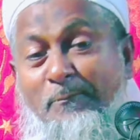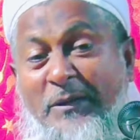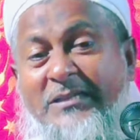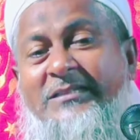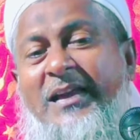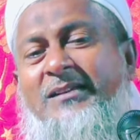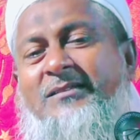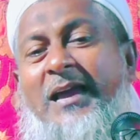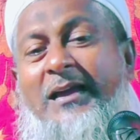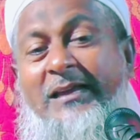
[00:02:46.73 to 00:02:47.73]
বিশ্বাস
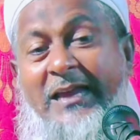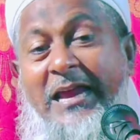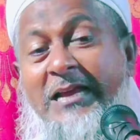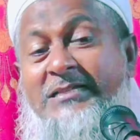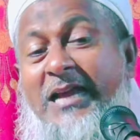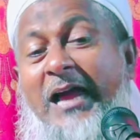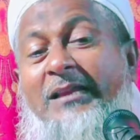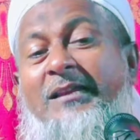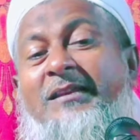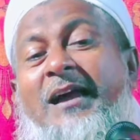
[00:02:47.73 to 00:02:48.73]
থাকলে
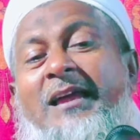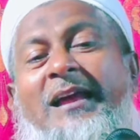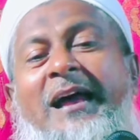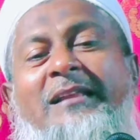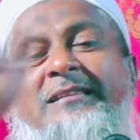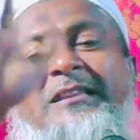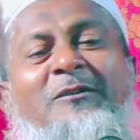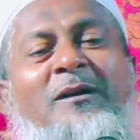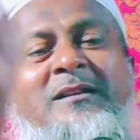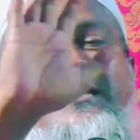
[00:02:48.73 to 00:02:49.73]
শালির গায়ে হাত
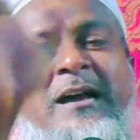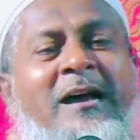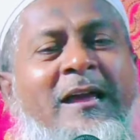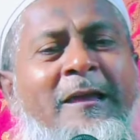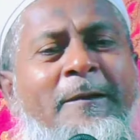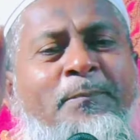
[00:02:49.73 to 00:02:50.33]
দেওয়া যায়